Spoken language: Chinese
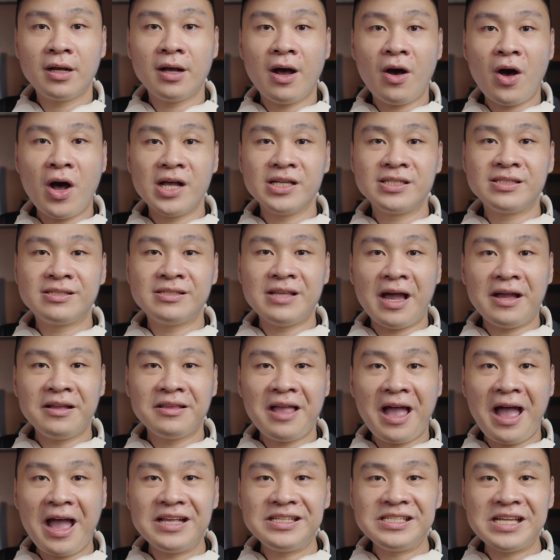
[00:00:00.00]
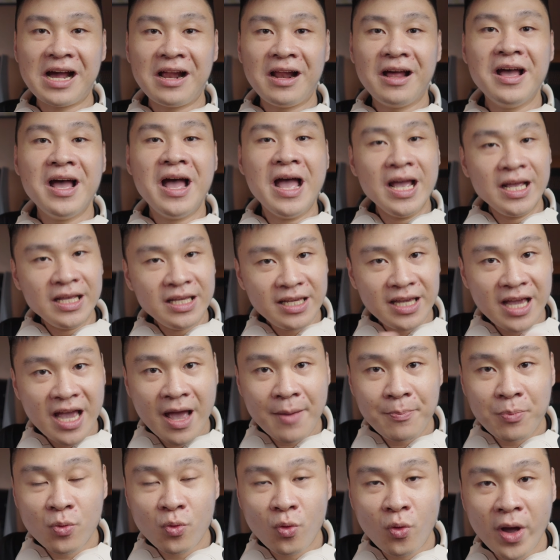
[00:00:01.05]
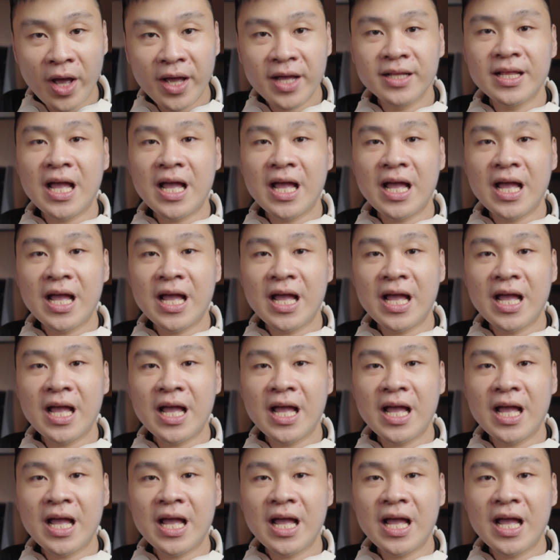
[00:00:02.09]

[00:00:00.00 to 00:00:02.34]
哇塞，太强了，也不会，